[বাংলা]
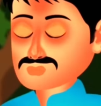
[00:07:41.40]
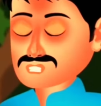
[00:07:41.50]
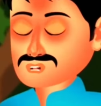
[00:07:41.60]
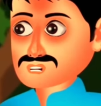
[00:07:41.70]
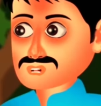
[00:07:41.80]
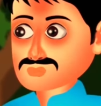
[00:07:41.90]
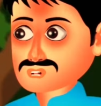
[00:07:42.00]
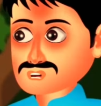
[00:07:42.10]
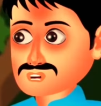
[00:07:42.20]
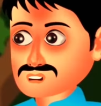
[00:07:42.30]
কখনো কি
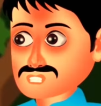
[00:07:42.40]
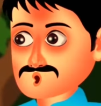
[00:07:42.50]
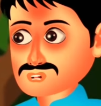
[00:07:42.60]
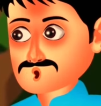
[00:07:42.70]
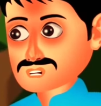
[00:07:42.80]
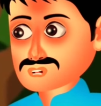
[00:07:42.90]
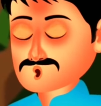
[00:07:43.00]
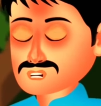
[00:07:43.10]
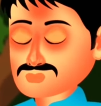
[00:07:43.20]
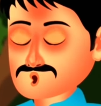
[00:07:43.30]
আপনার মায়ের সাথে
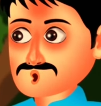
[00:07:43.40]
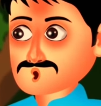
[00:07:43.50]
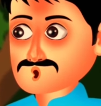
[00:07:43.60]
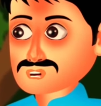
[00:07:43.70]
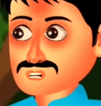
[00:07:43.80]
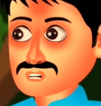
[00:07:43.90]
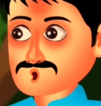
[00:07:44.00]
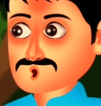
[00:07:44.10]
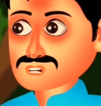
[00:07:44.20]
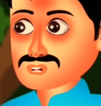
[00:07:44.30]
দেখা হয়েছে
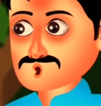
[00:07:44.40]
অর্থাৎ